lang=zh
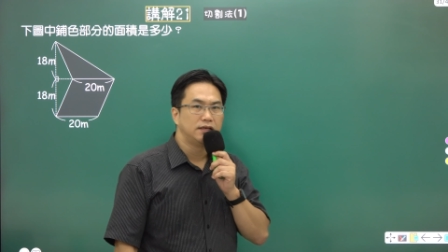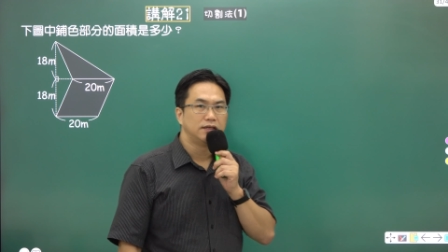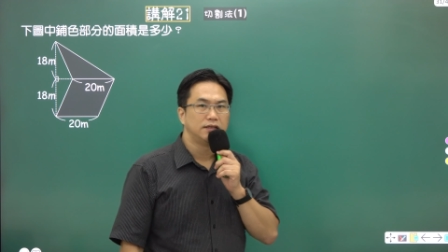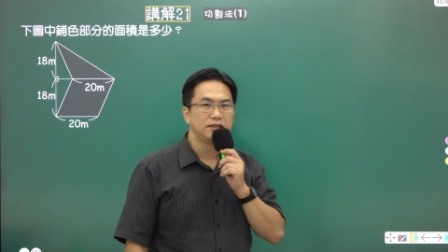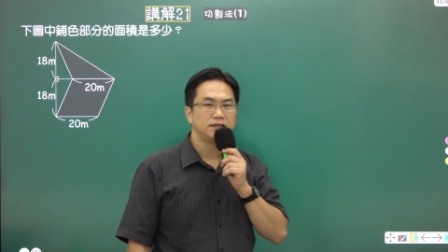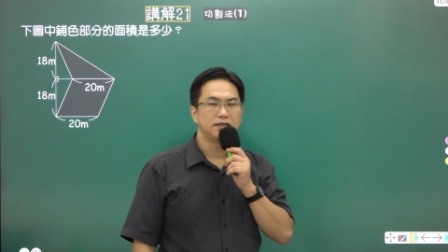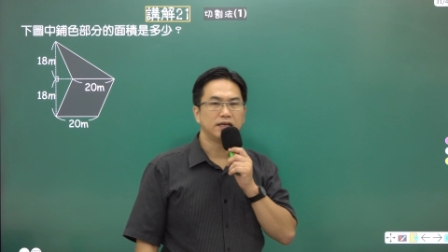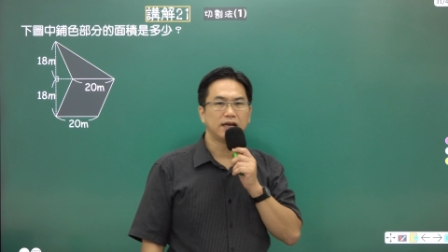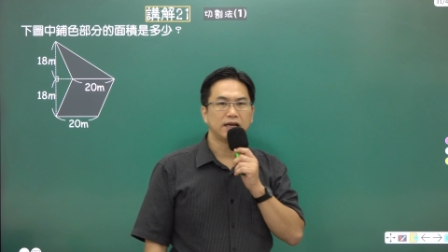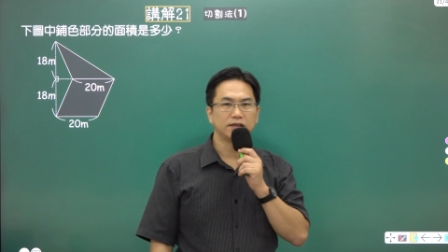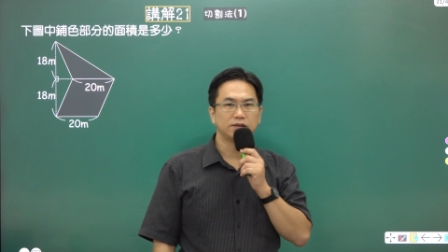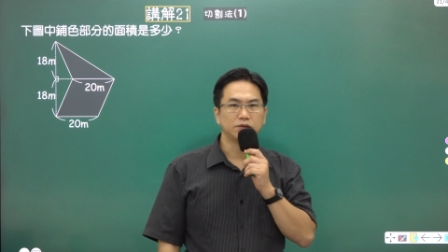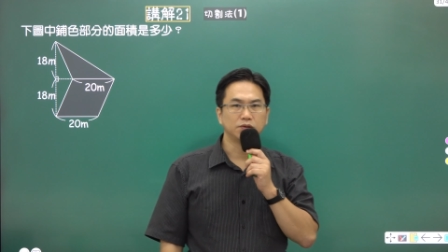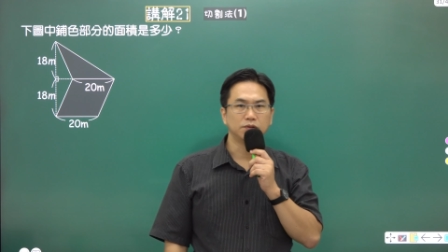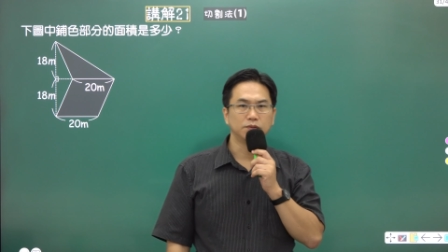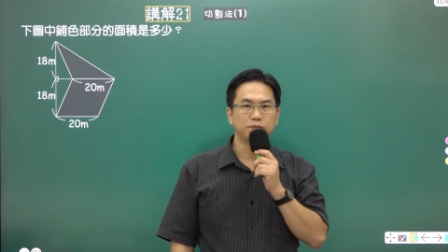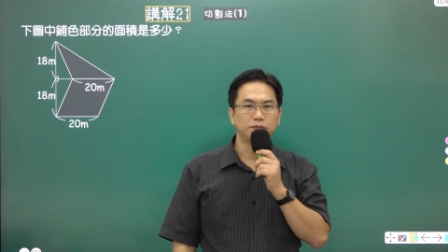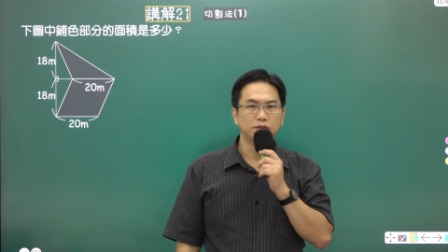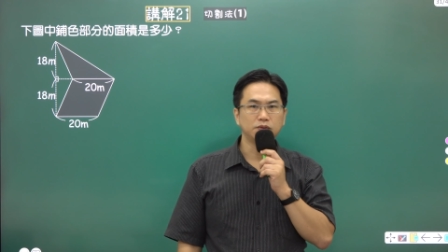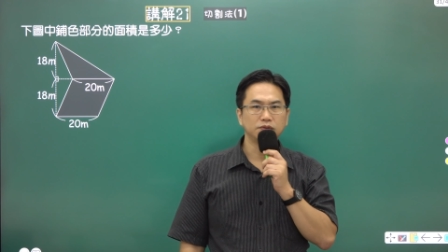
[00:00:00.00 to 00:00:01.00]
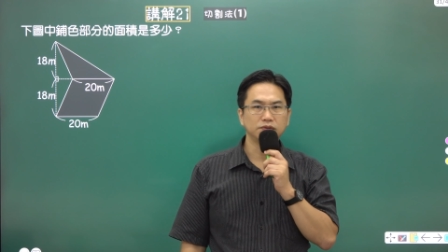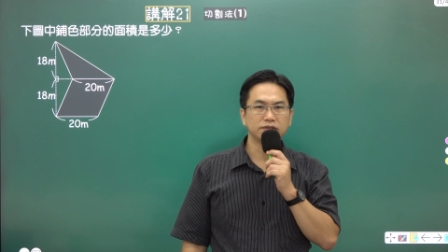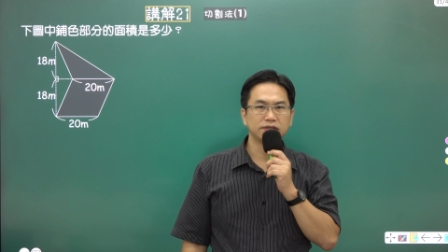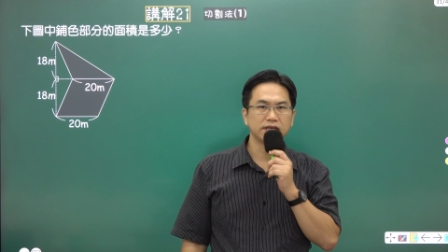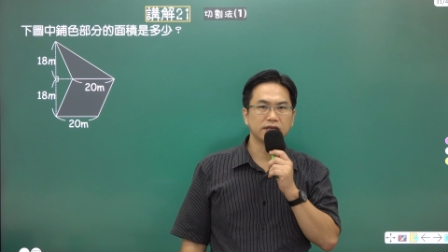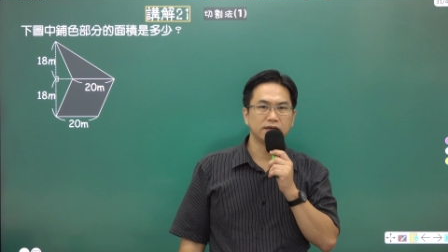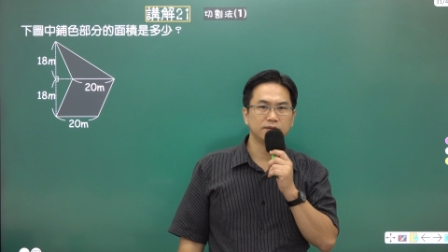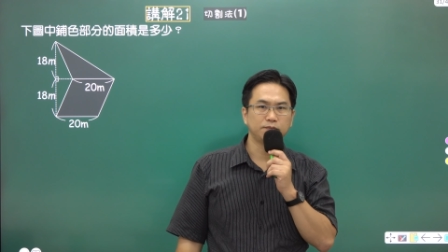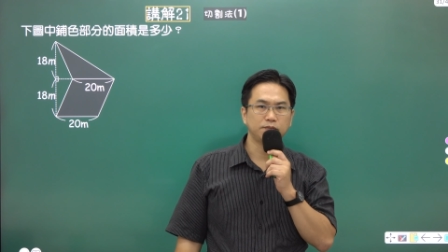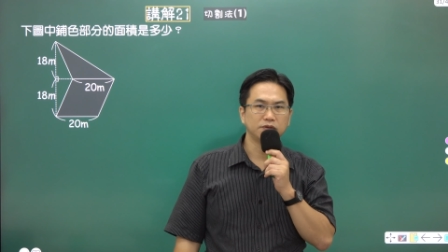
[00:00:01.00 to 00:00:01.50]
下图铺
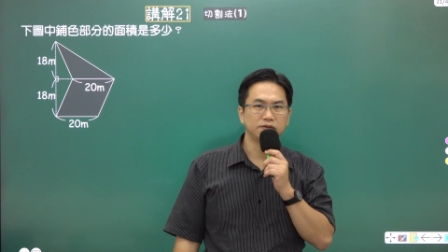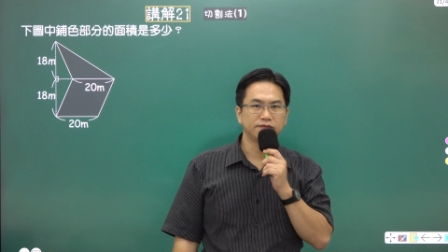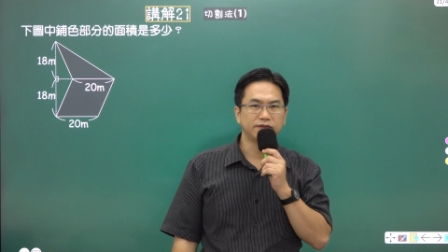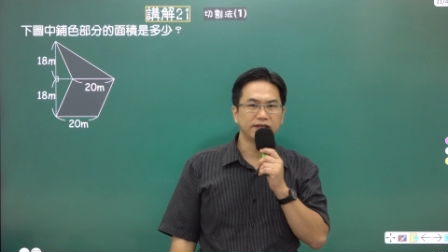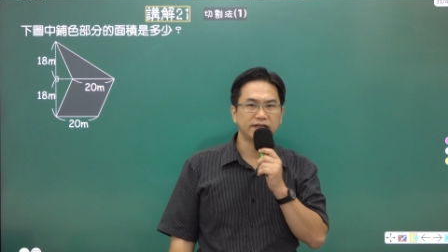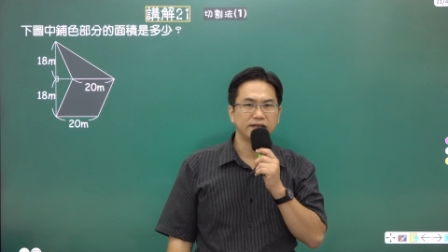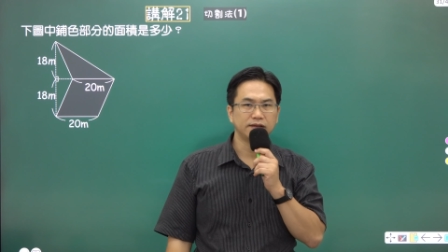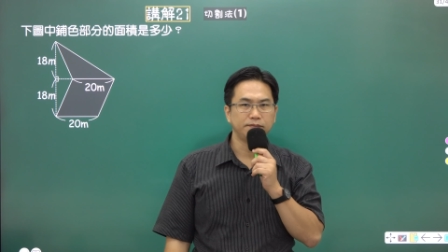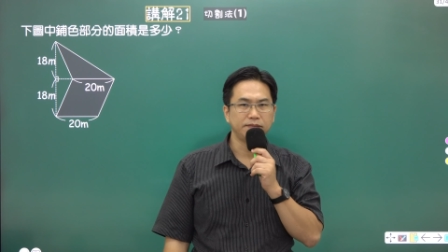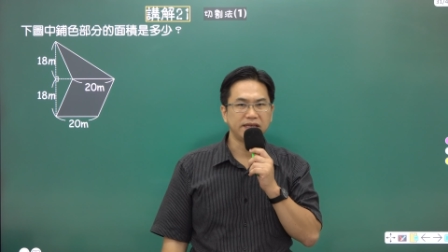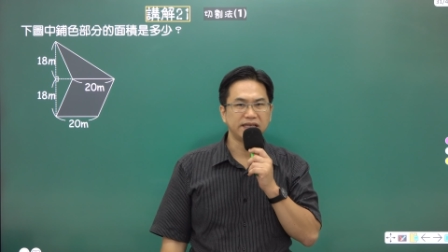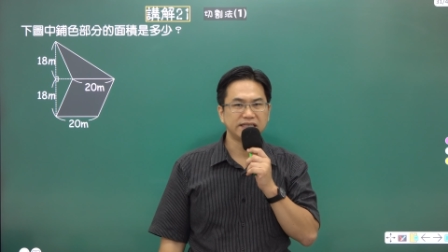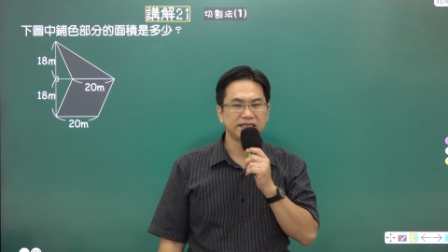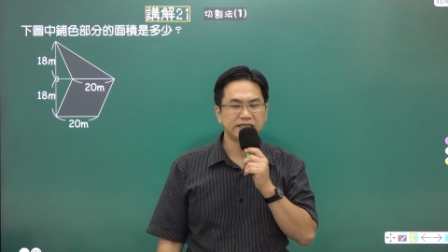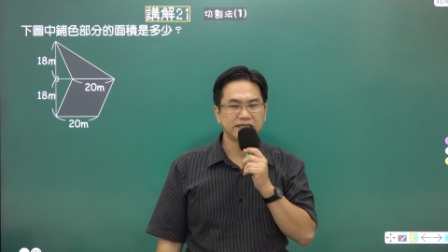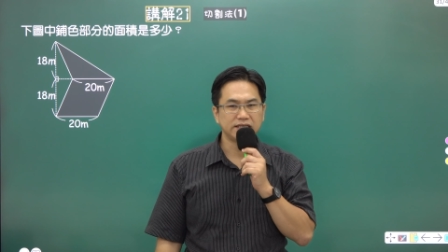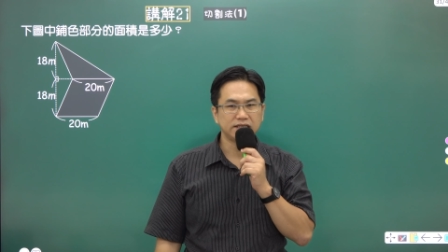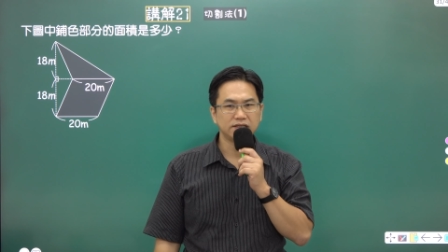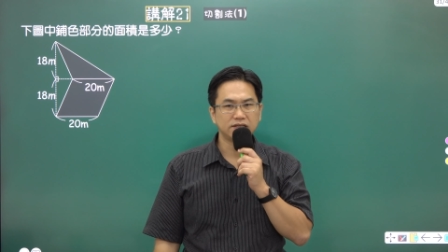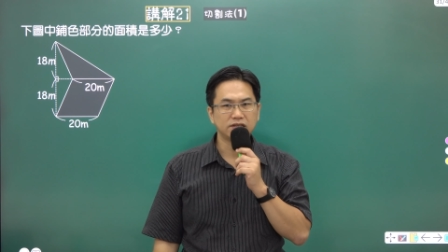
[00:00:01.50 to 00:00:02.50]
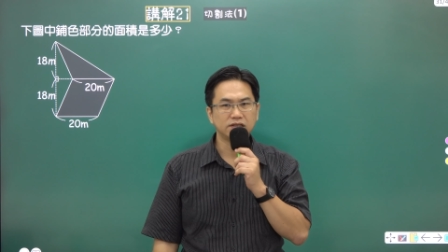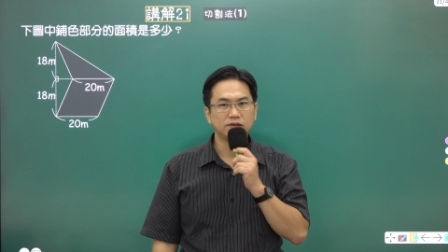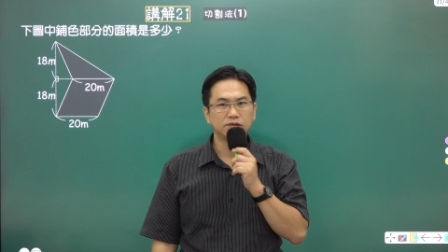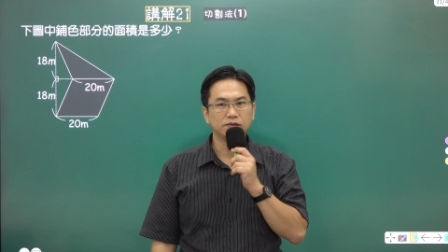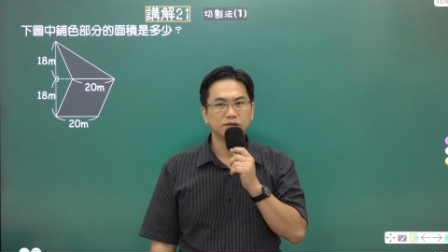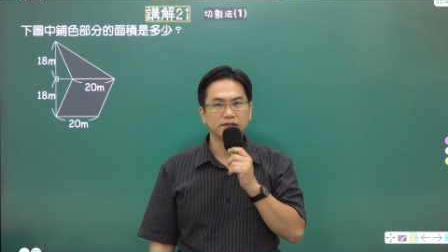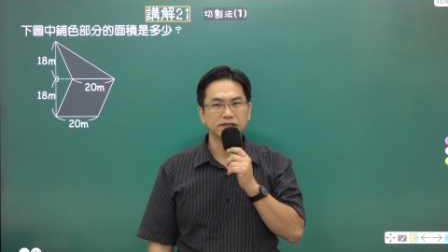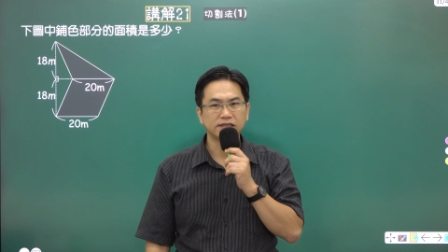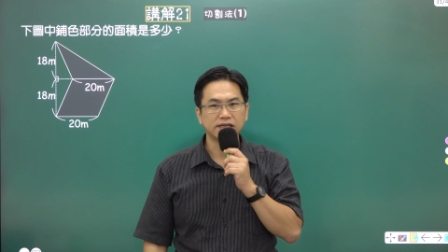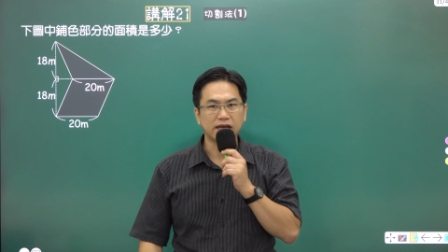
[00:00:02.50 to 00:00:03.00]
设部分的面积是
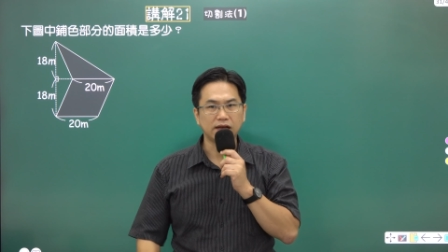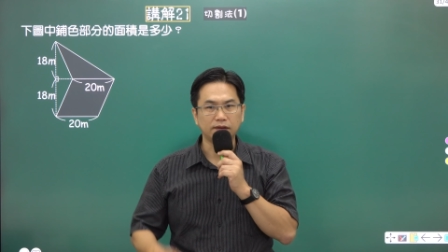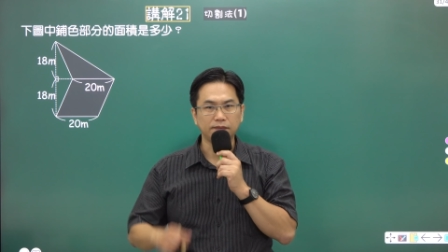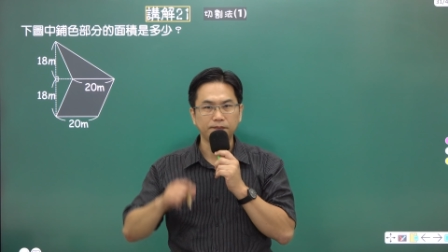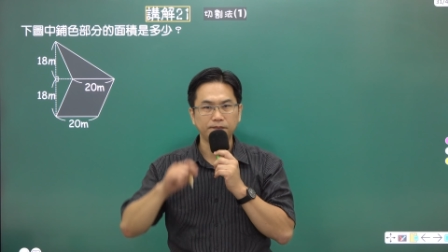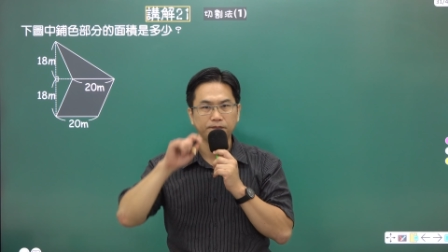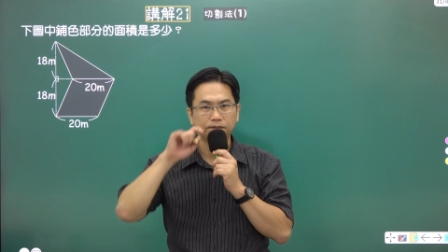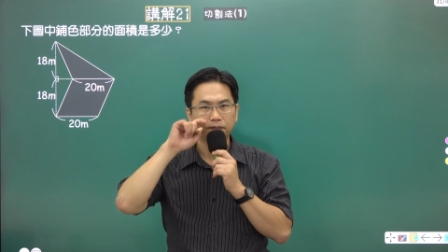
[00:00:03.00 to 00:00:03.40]
多少？